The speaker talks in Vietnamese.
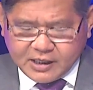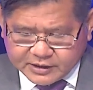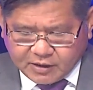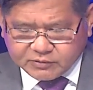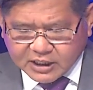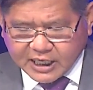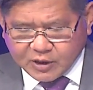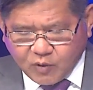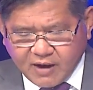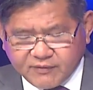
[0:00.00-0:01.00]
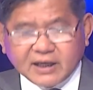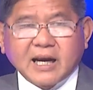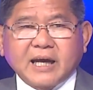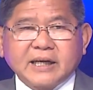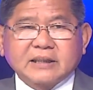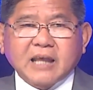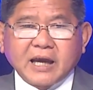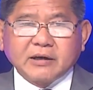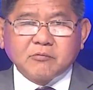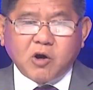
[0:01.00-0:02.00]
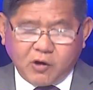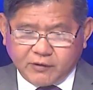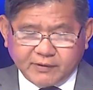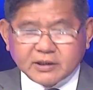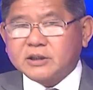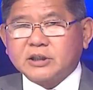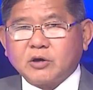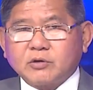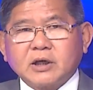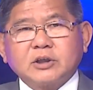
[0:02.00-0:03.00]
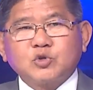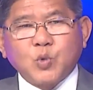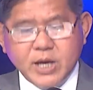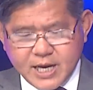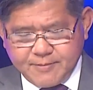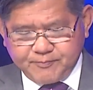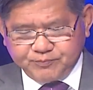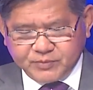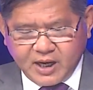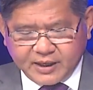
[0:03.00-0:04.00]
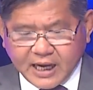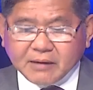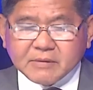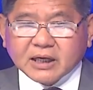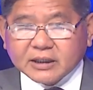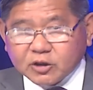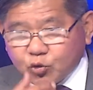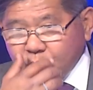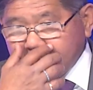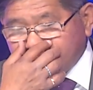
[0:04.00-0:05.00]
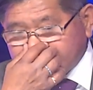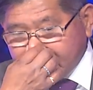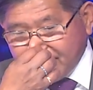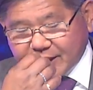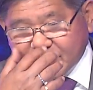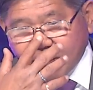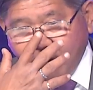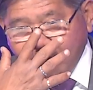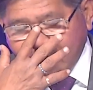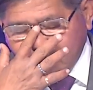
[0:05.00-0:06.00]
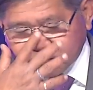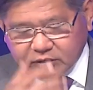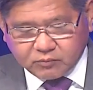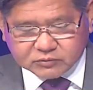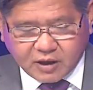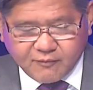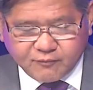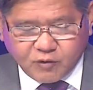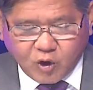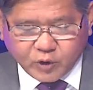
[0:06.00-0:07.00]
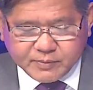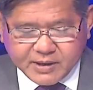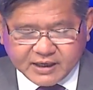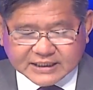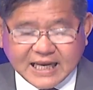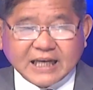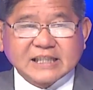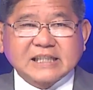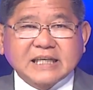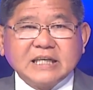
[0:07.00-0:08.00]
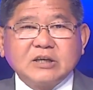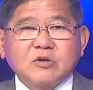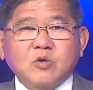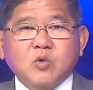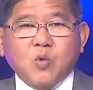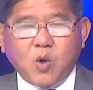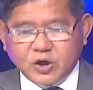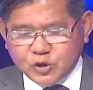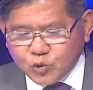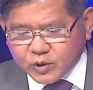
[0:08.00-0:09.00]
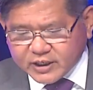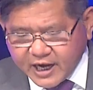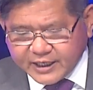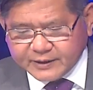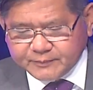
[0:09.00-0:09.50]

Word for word: trong những ngày qua vẫn là cái đề tài nóng hổi và được nhiều nơi chú ý. Đặc biệt là chú ý một nhân vật, đó là ông Tổng thống Volodymyr Zelensky của Ukraine,